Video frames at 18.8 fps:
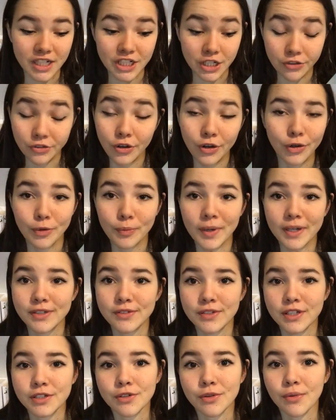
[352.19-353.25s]
j'adore le
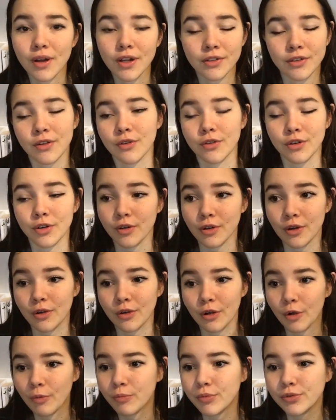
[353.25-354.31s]
personnage de Warner encore,
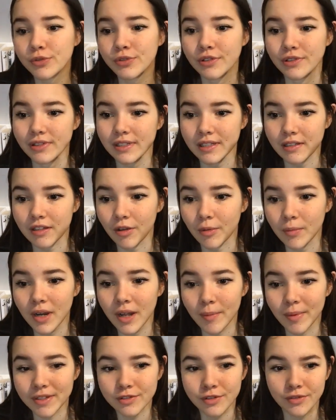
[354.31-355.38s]
encore plus dans cet homme
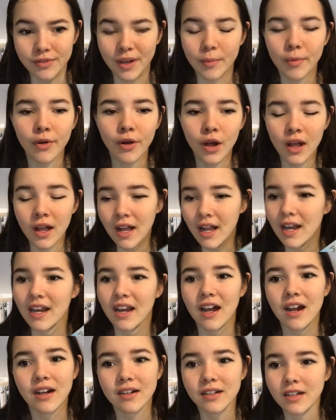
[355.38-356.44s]
là parce que vraiment
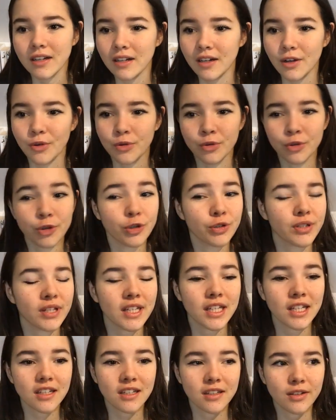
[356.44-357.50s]
là on
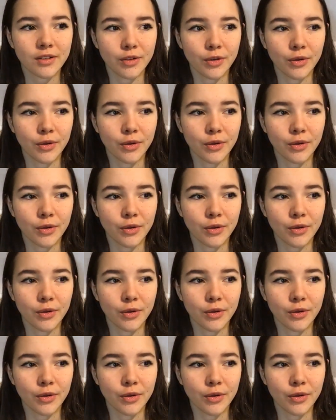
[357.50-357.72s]
connaît